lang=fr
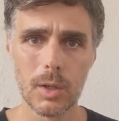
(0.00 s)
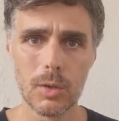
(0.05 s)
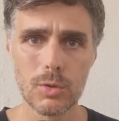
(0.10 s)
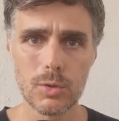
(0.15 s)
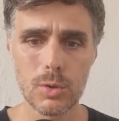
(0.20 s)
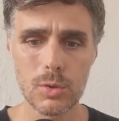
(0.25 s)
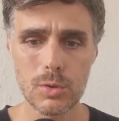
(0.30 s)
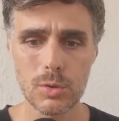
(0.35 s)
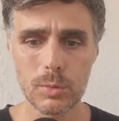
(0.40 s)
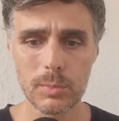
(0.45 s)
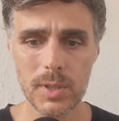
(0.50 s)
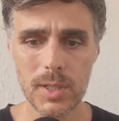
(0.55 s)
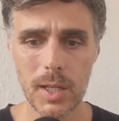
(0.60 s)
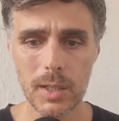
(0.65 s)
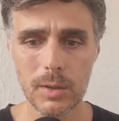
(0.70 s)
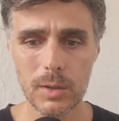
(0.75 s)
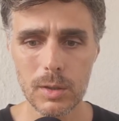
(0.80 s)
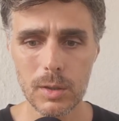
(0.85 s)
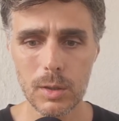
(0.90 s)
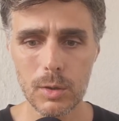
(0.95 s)
se sont mis
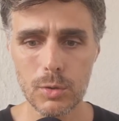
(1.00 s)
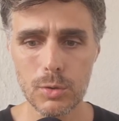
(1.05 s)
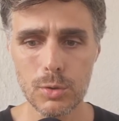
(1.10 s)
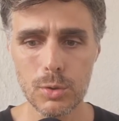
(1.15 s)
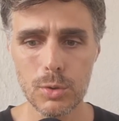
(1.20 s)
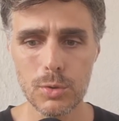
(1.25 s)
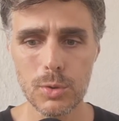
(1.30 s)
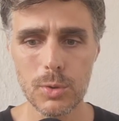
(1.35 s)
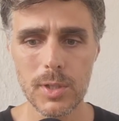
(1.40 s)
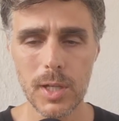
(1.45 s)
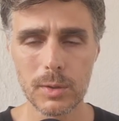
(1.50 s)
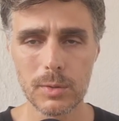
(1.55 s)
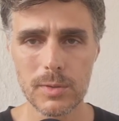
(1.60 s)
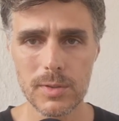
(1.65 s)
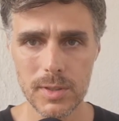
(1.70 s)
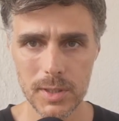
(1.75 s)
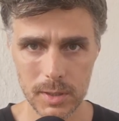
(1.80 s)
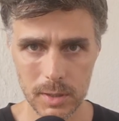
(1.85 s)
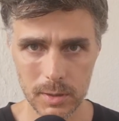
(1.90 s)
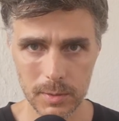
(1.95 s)
d'accord sur ce
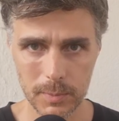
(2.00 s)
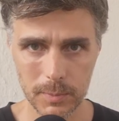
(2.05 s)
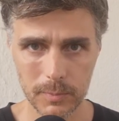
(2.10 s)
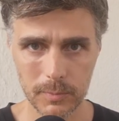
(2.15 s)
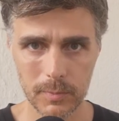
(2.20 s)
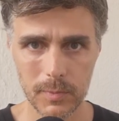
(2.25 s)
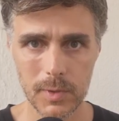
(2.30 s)
diagnostic,